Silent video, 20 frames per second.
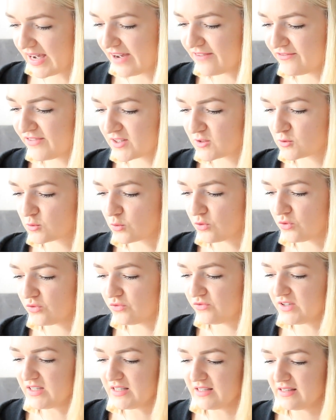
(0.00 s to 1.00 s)
einfach so
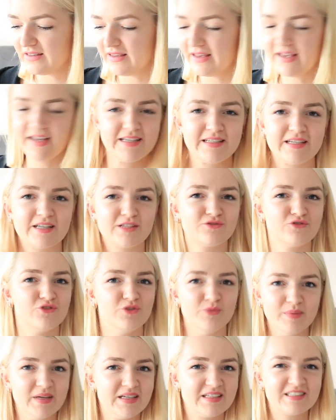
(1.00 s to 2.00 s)
wie ich das
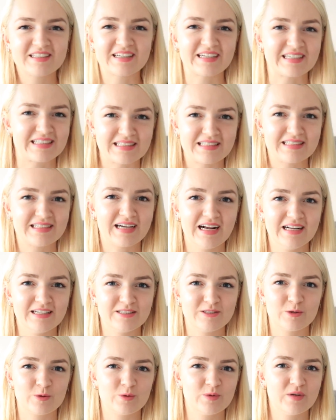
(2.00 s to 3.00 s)
für mich richtig
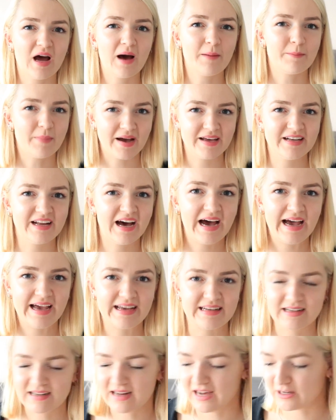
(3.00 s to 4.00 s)
halte und nach meiner
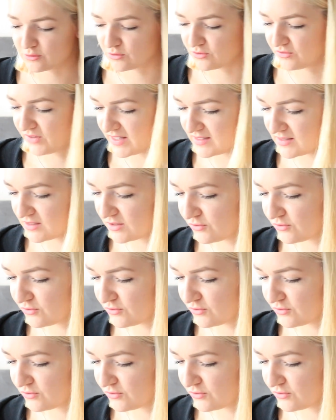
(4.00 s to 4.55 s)
eigenen Art und Weise.